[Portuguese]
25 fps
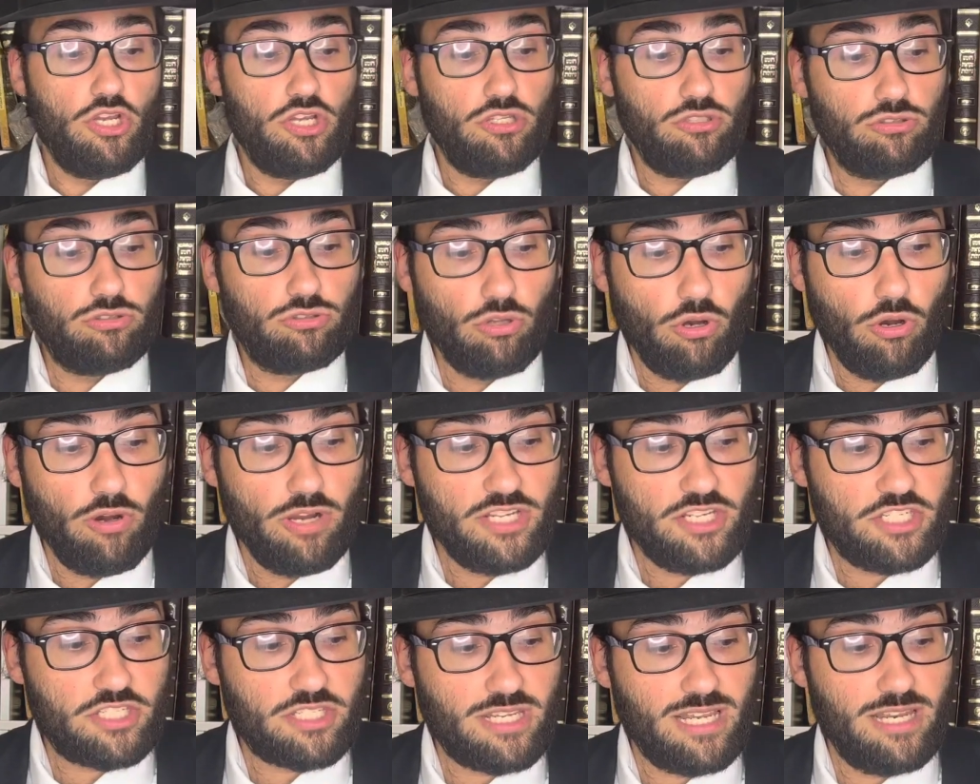
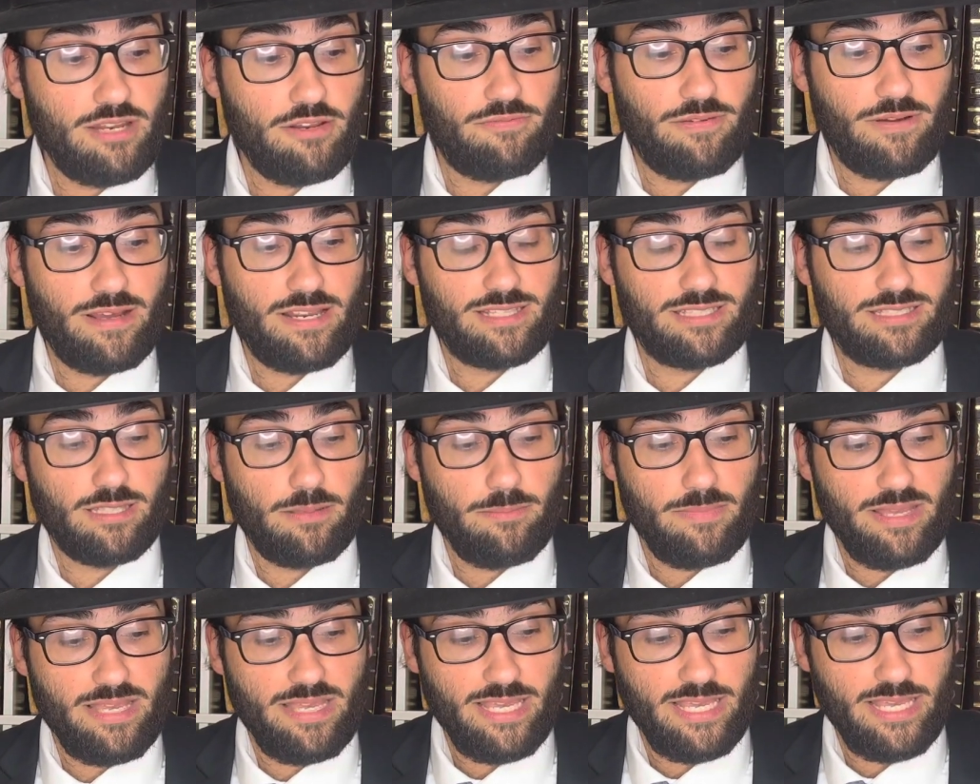Dois, que ele fala
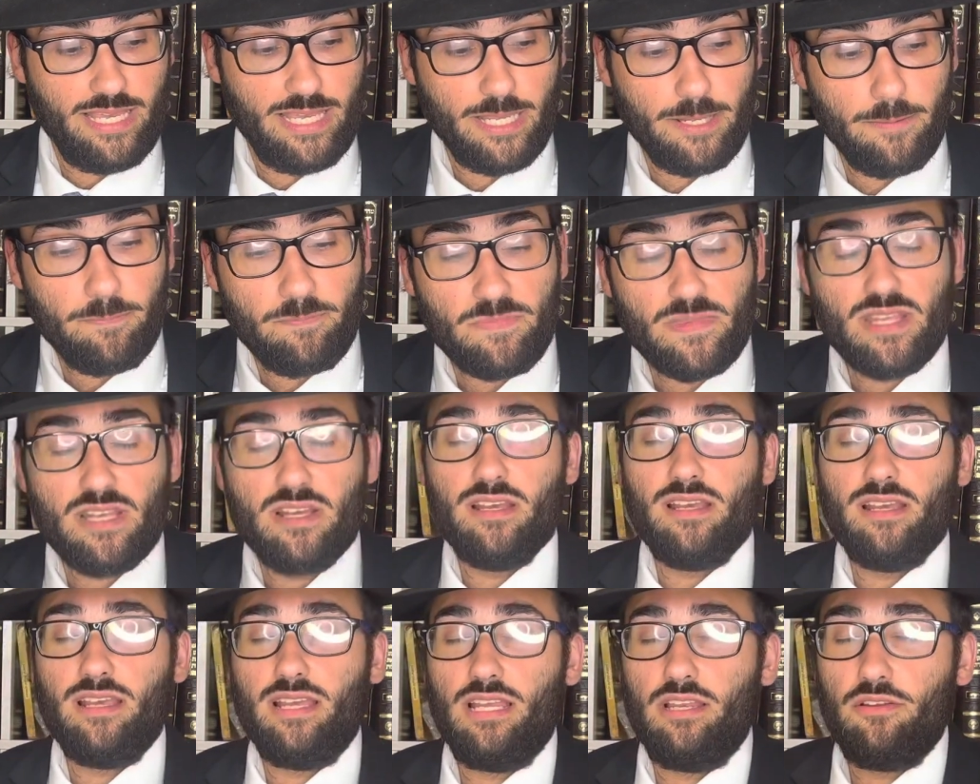também,
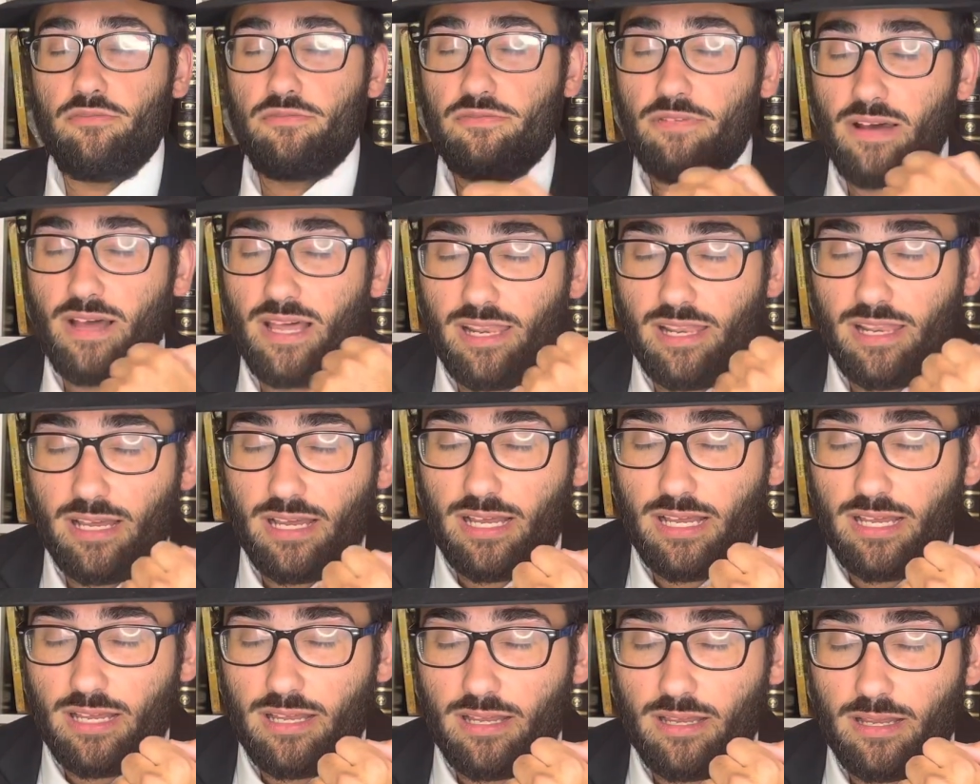ele
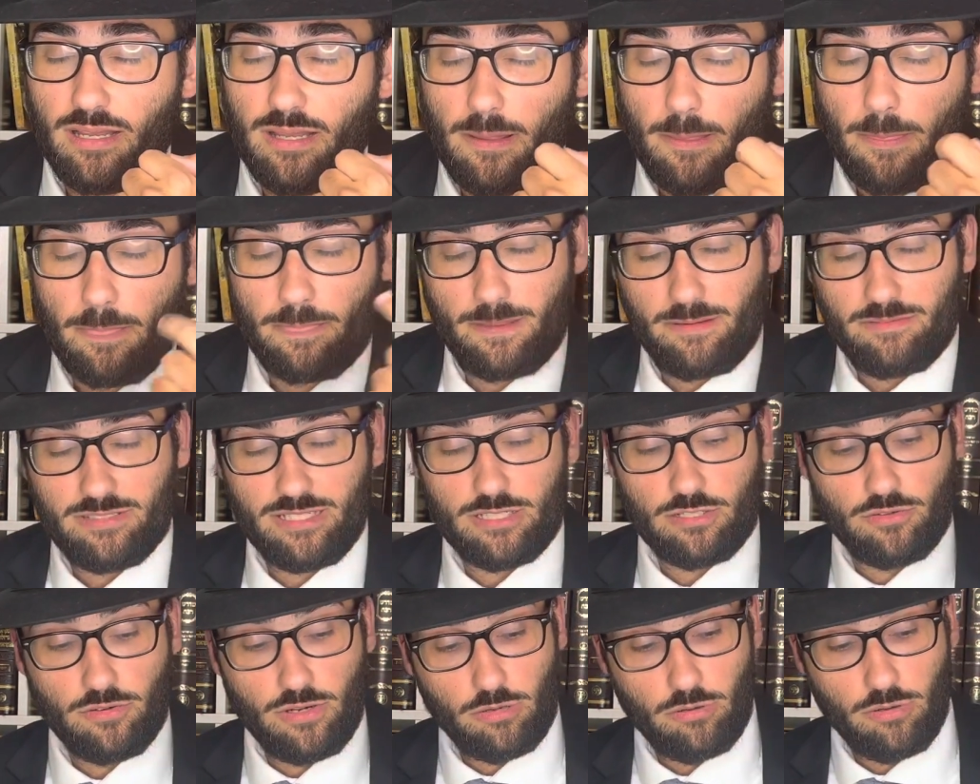fala, na
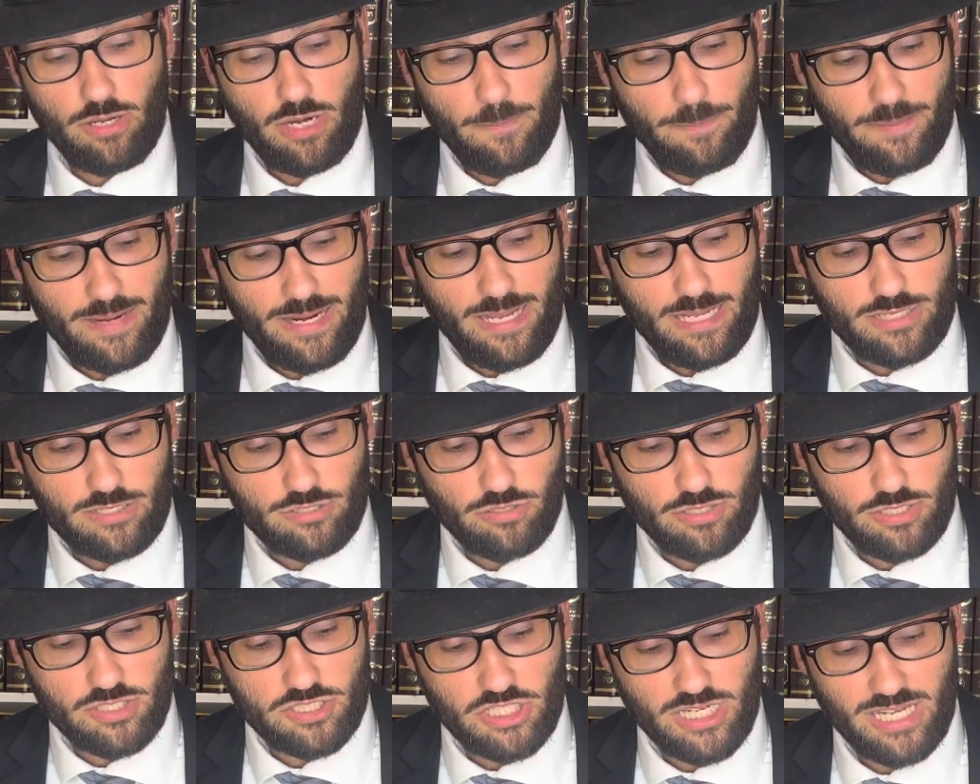verdade eu vou agora para
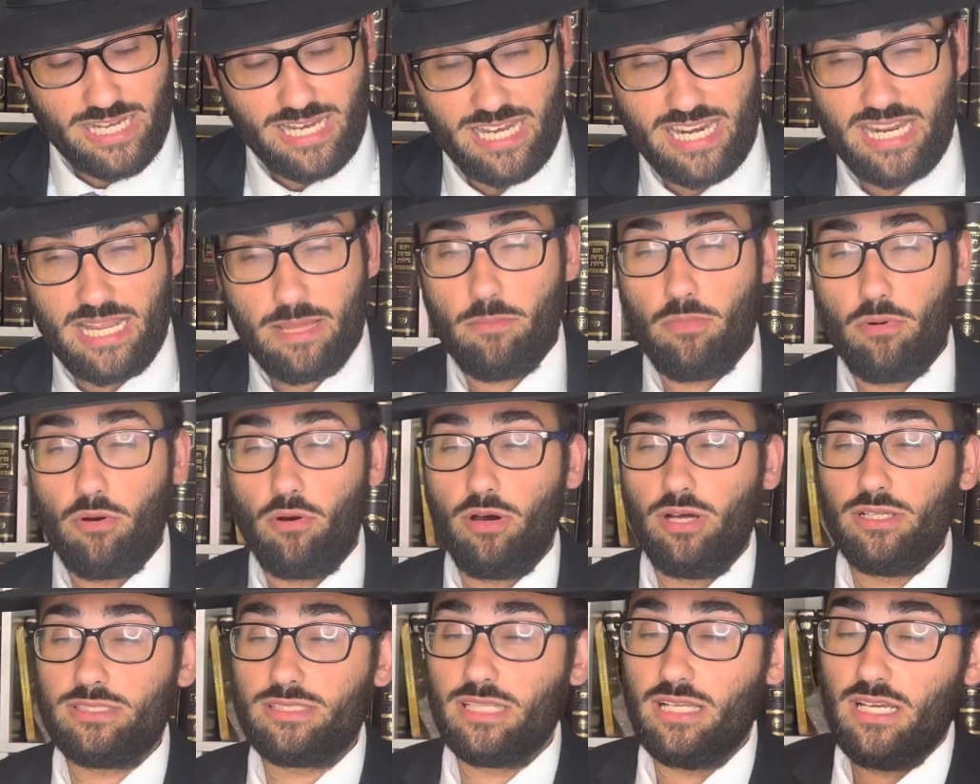Azor de
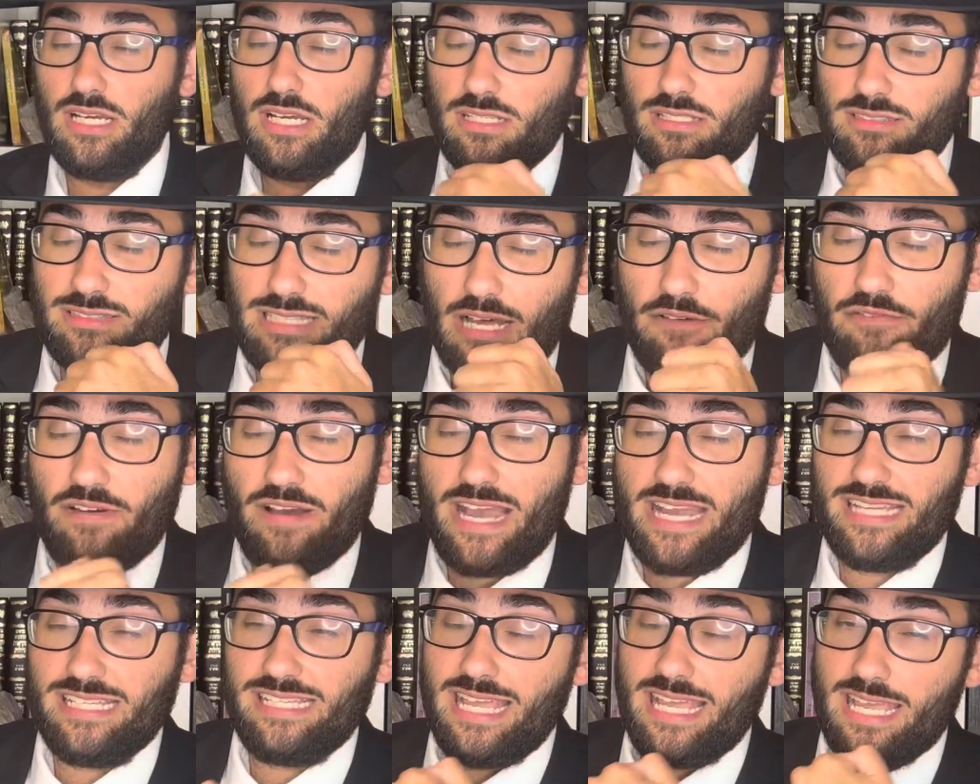Haremot, da
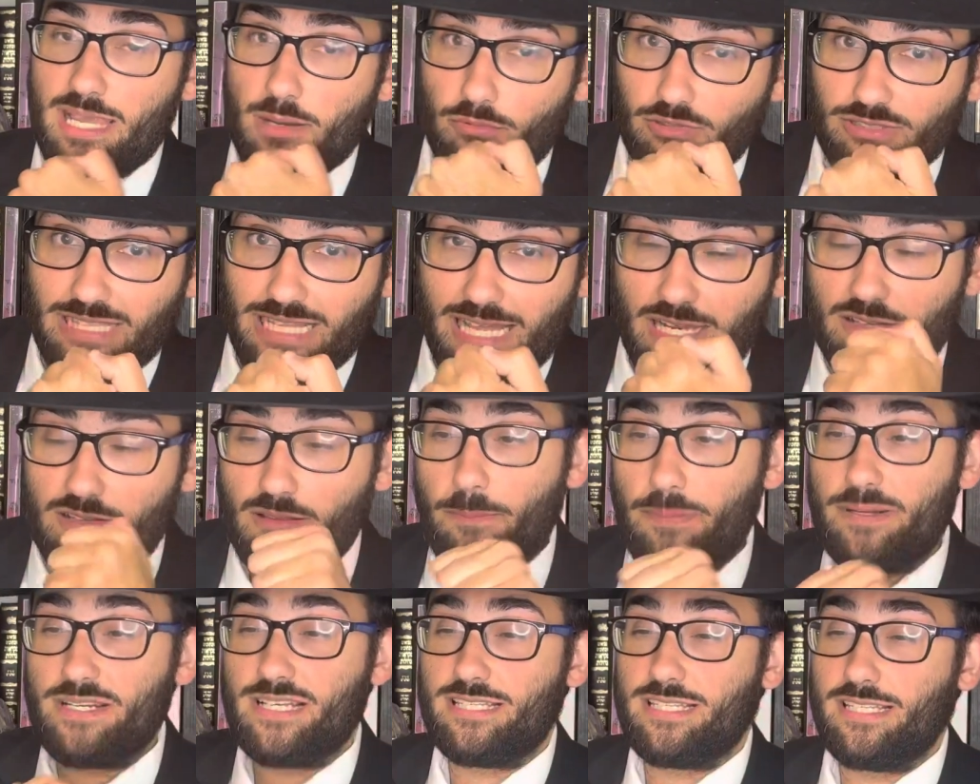Aineia Mudar, na
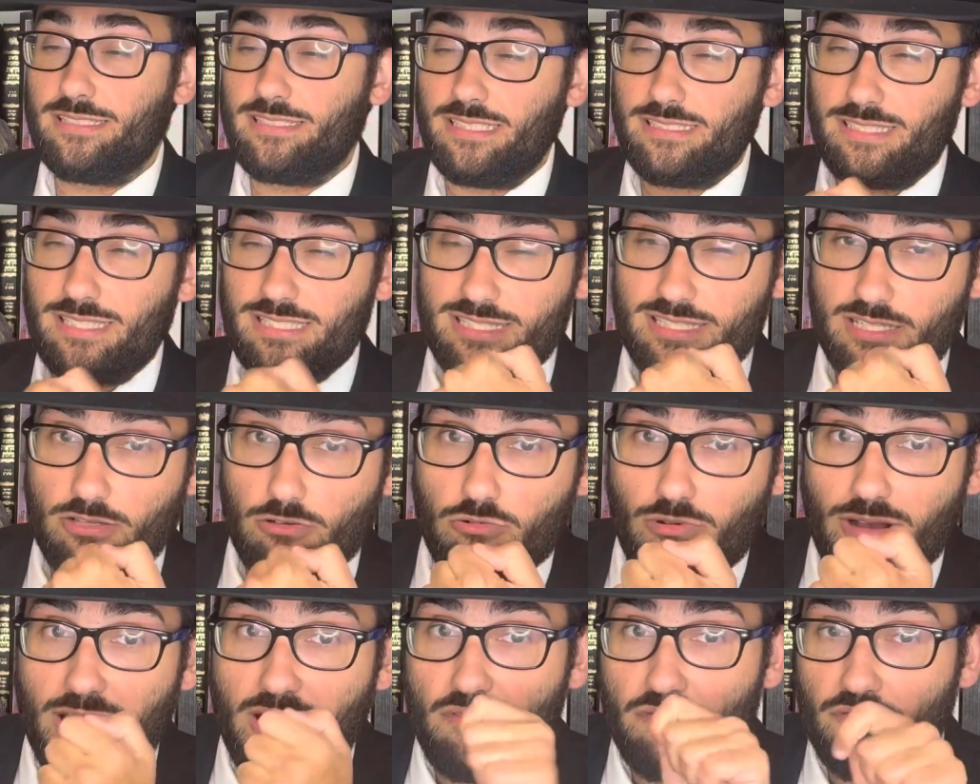página
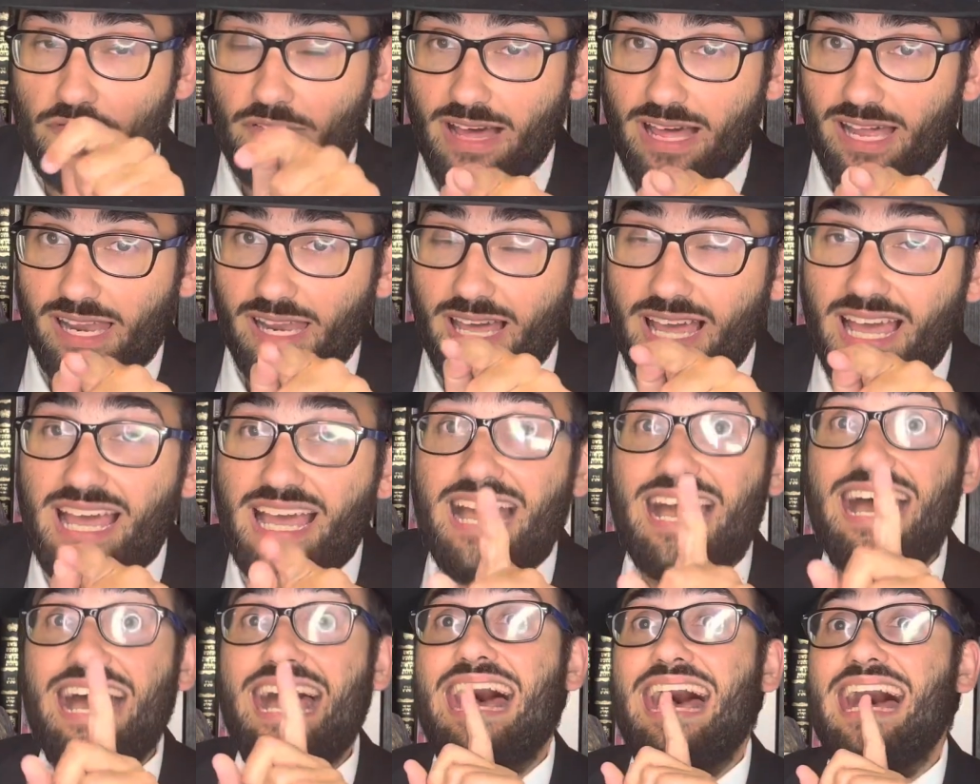75a, fala
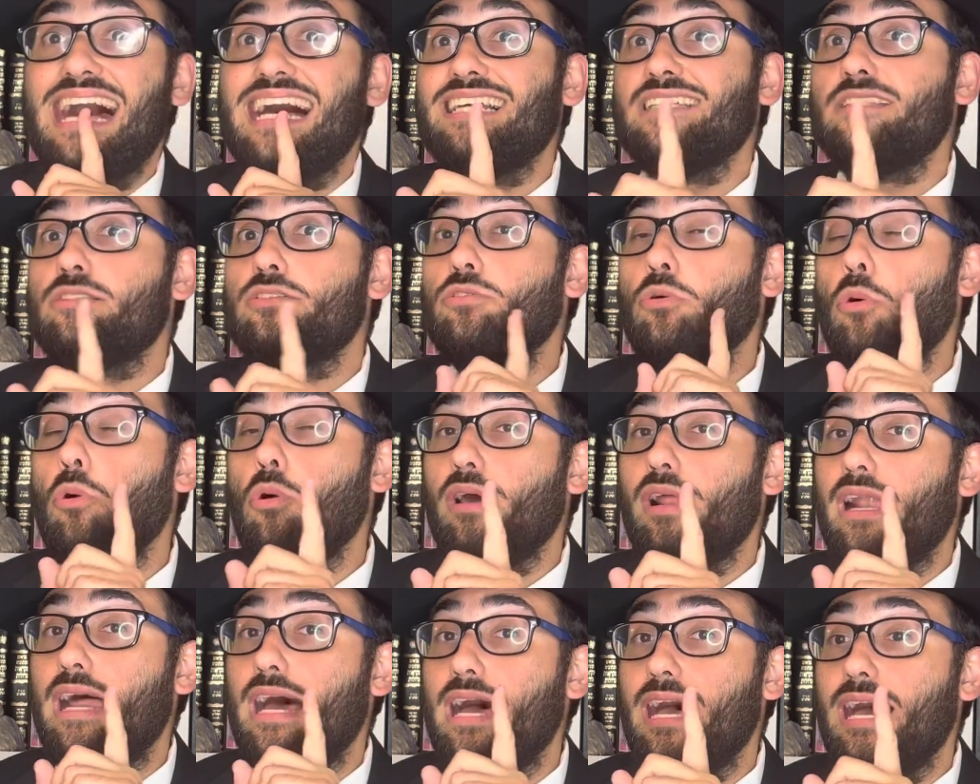a
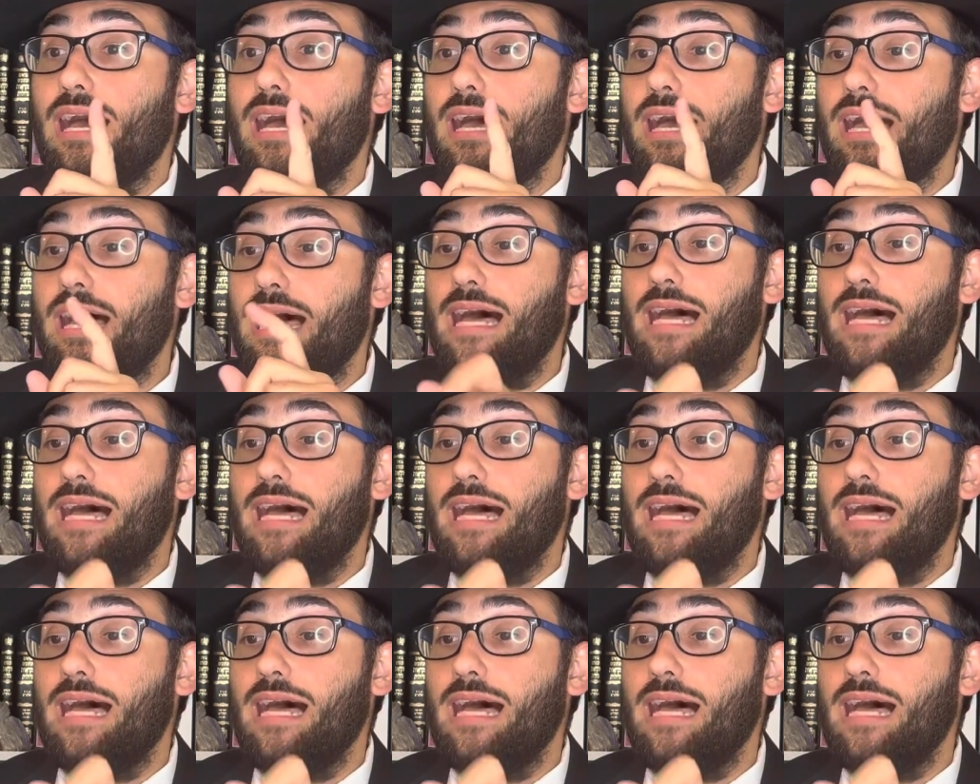Torá.